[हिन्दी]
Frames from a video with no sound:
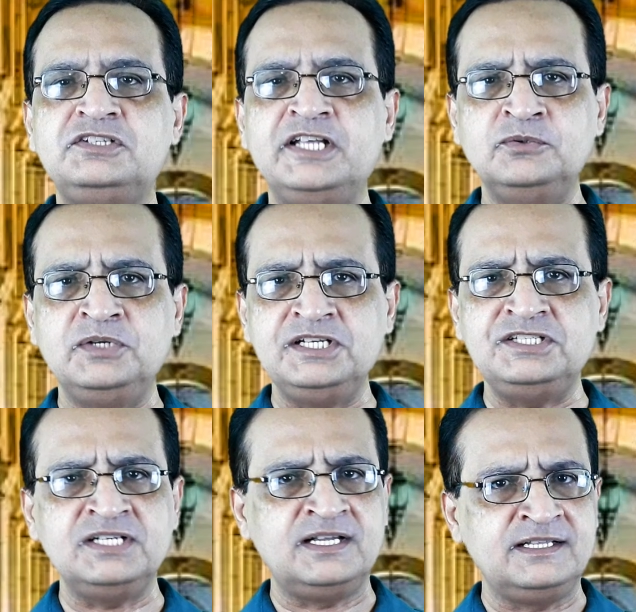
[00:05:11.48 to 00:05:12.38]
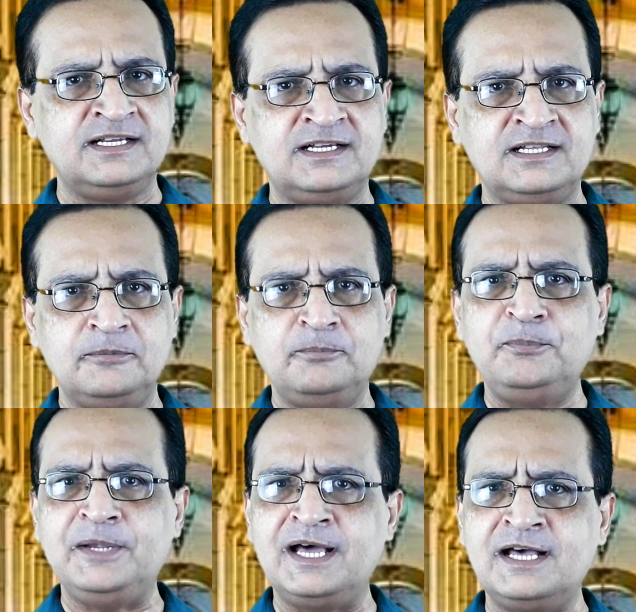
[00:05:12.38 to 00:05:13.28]
तेनुरीजा नाल
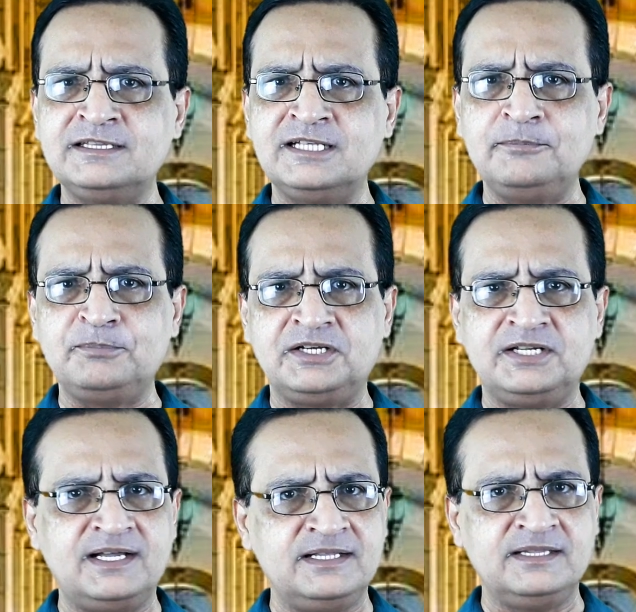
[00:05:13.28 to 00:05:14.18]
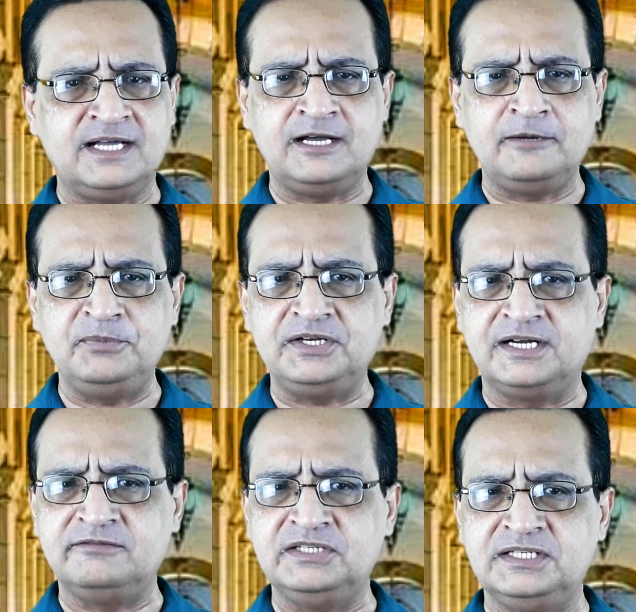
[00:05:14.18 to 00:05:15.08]
प्यार दा पट्ठा ना
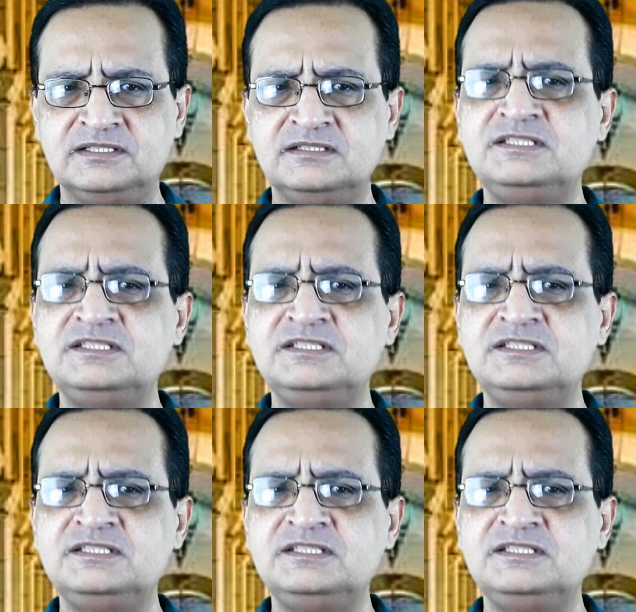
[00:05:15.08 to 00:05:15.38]
बिठामी